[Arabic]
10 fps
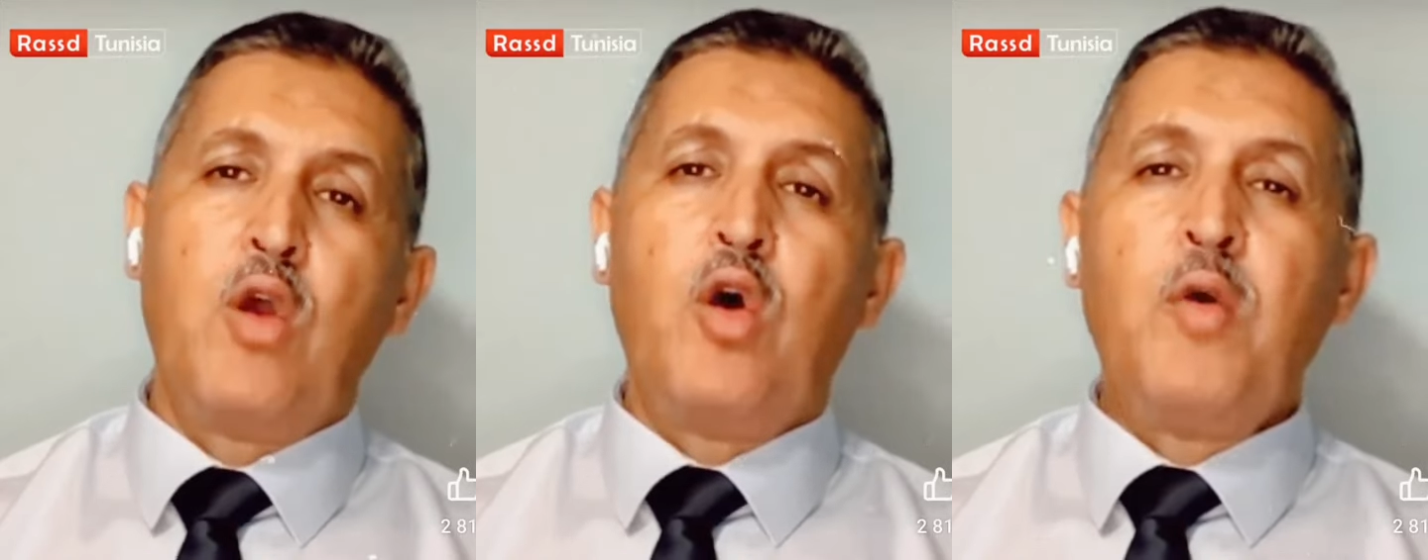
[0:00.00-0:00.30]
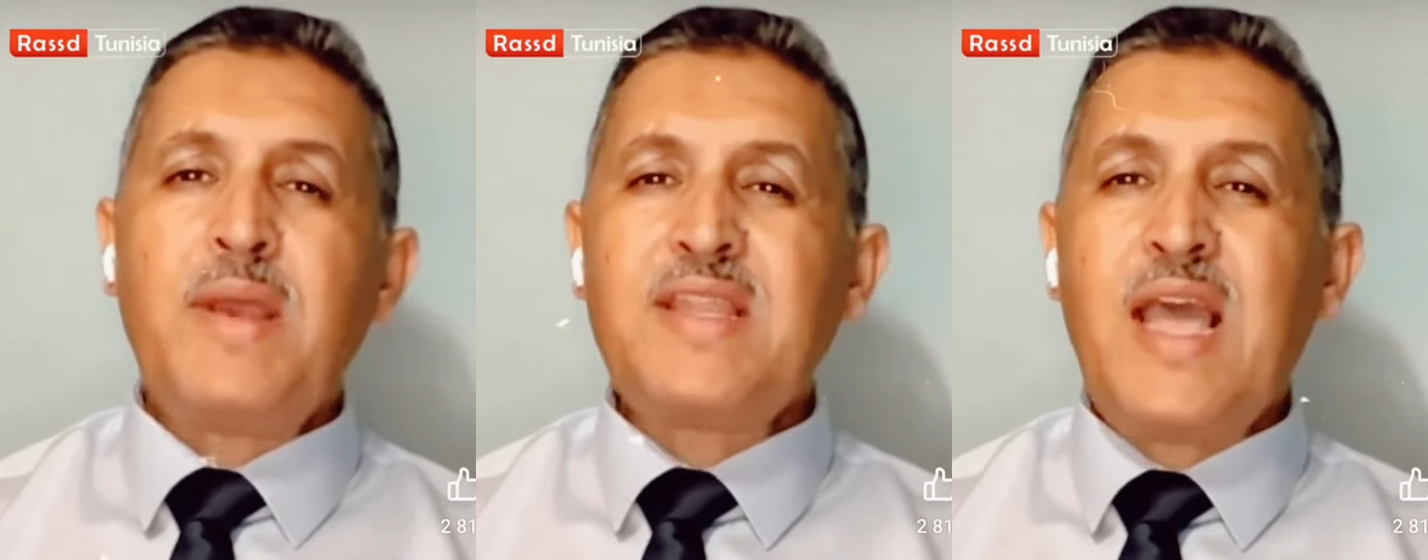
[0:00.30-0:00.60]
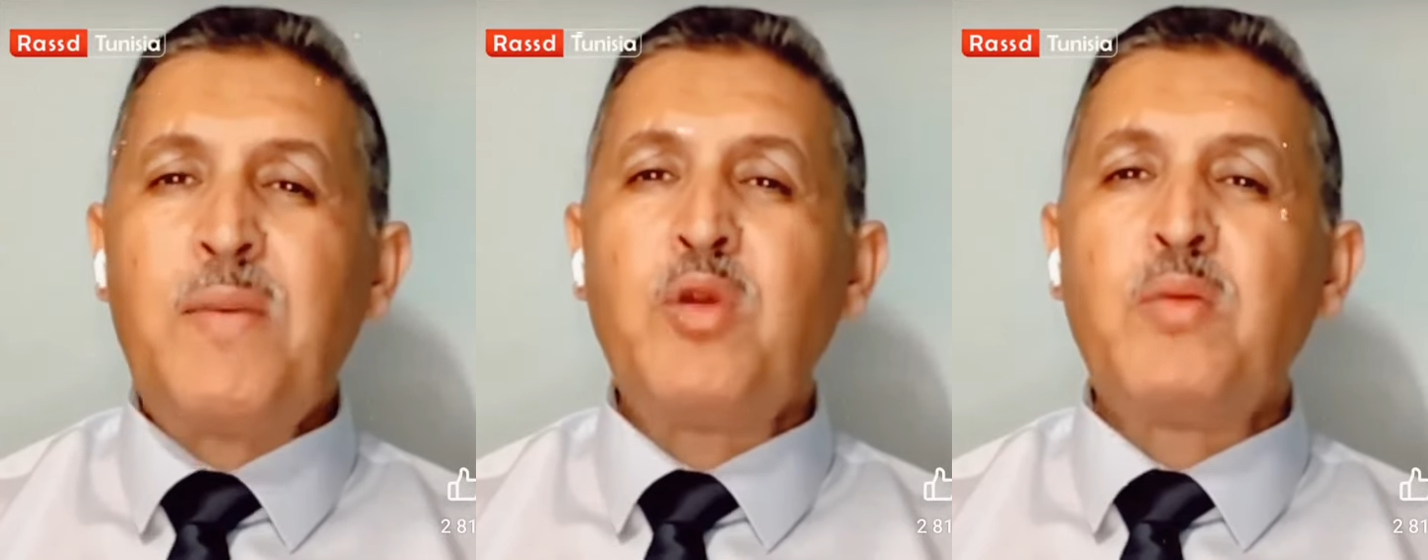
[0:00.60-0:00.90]
هم
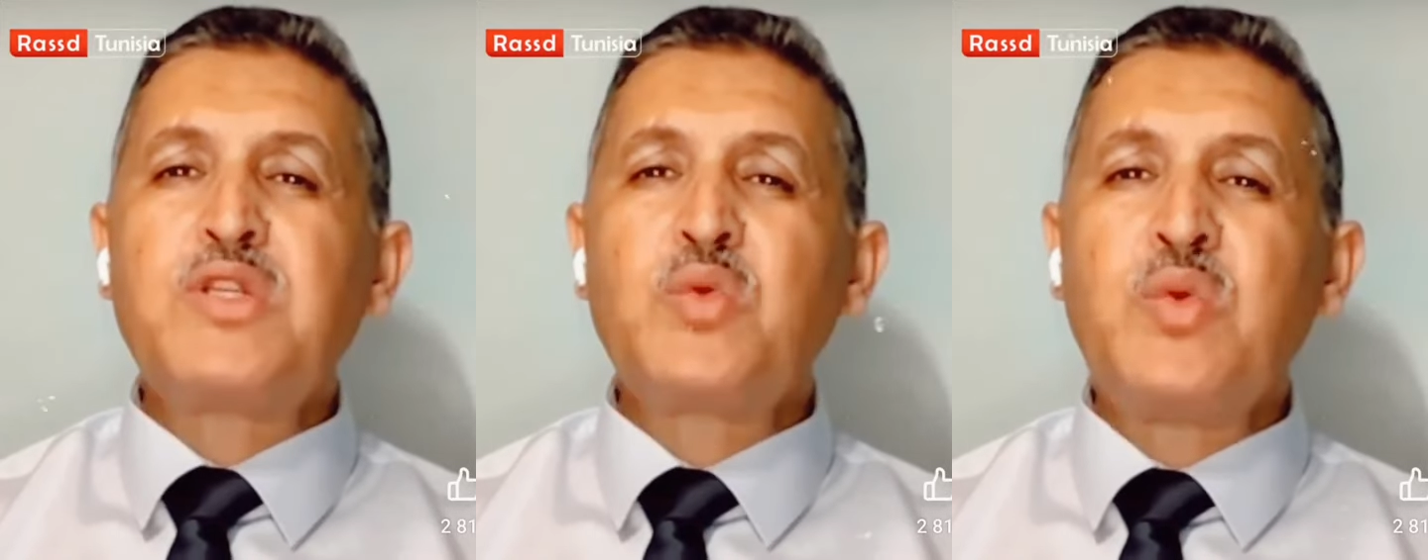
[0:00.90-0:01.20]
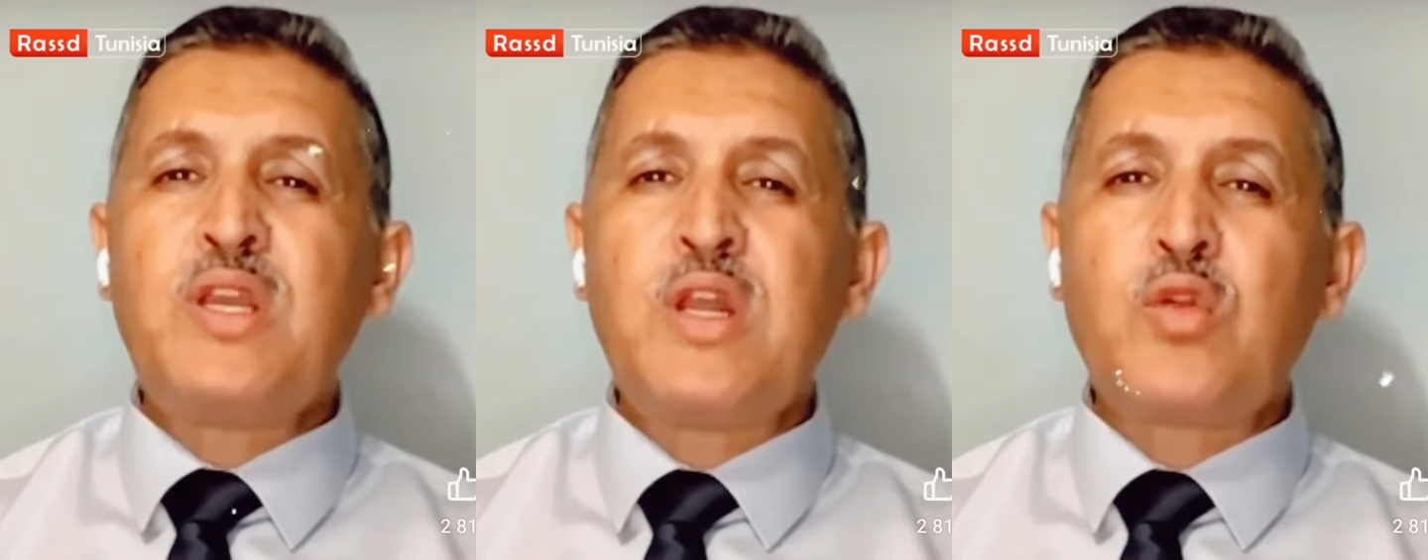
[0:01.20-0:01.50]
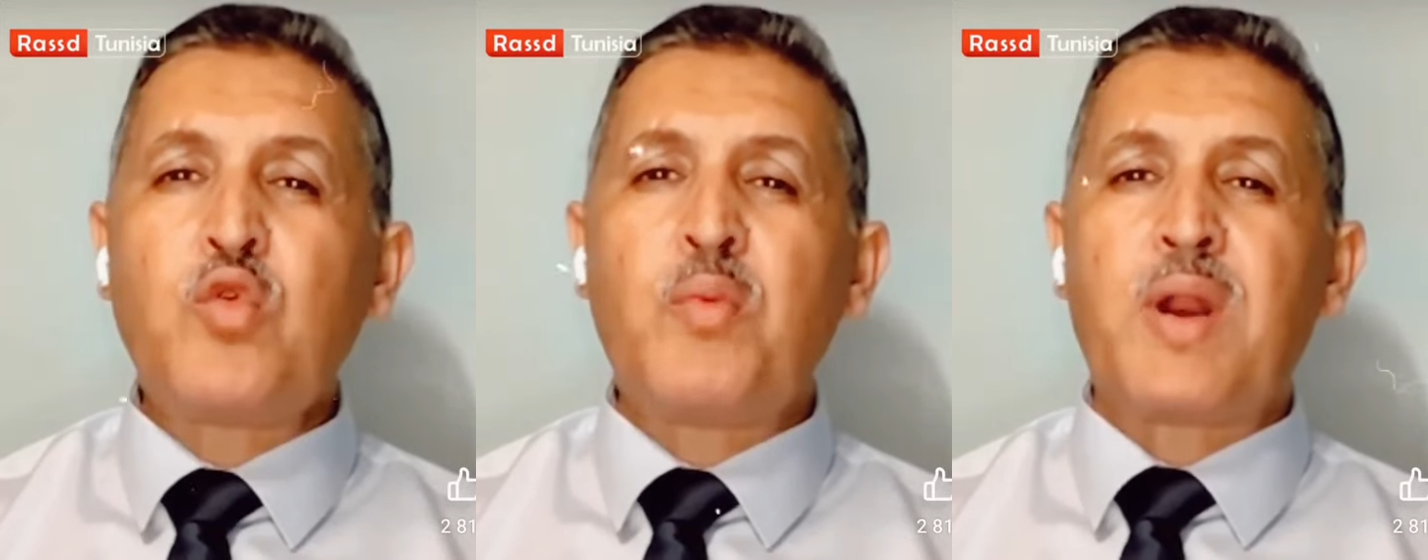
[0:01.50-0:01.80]
يتحملوا المسؤولية
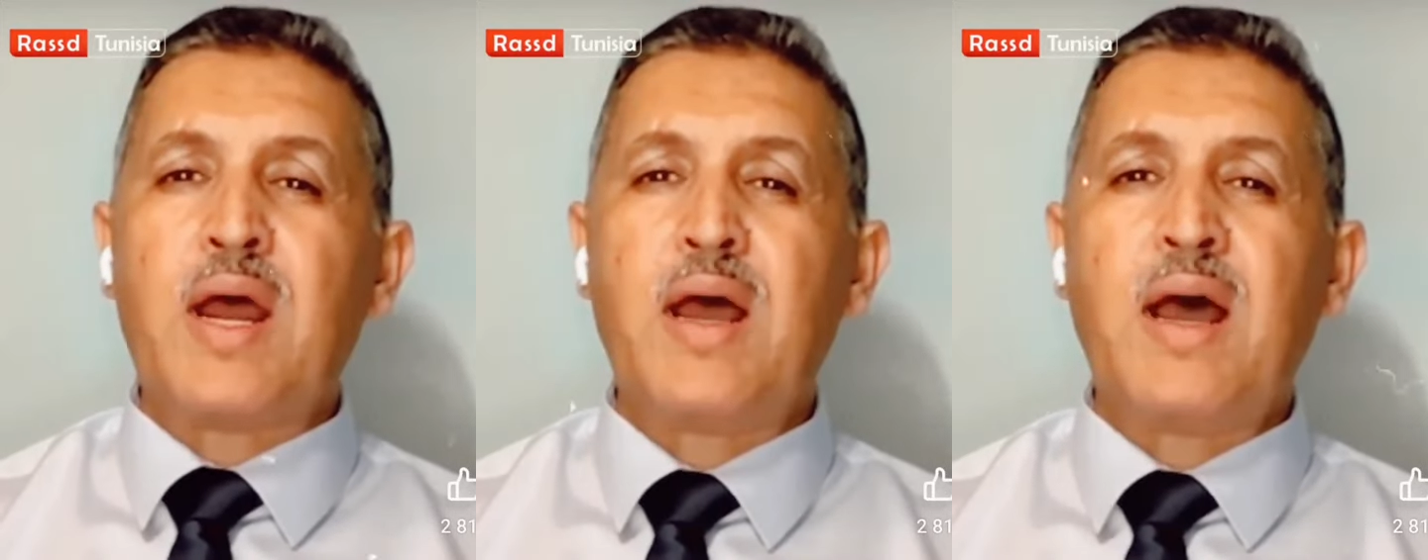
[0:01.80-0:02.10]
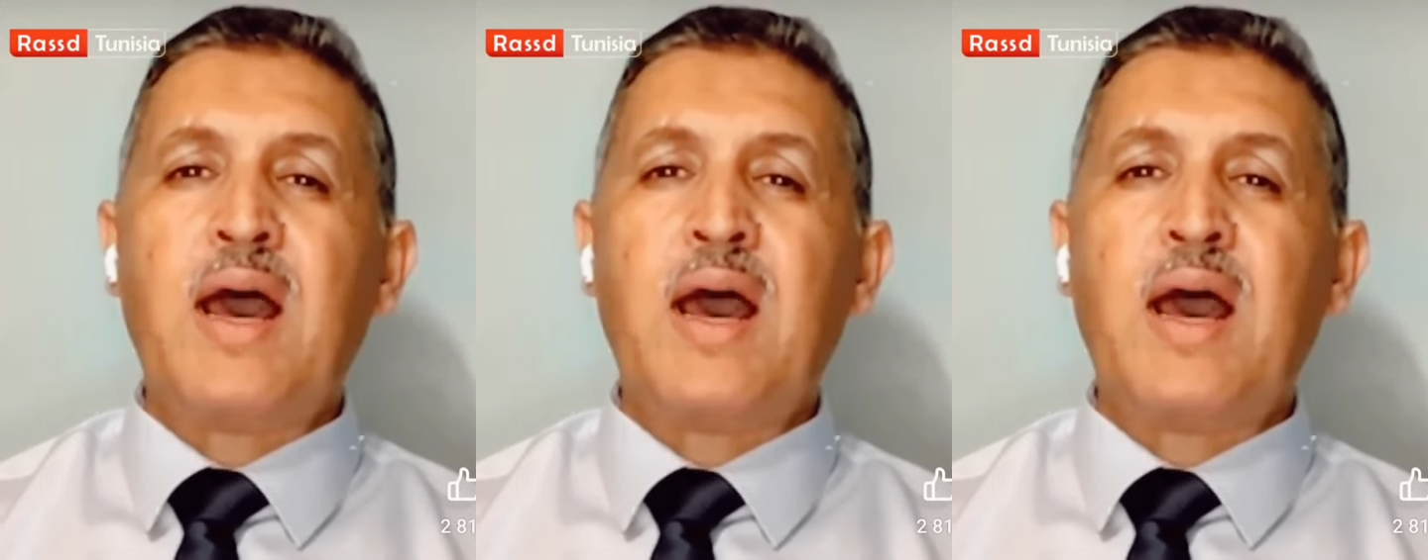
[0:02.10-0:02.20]
الكبرى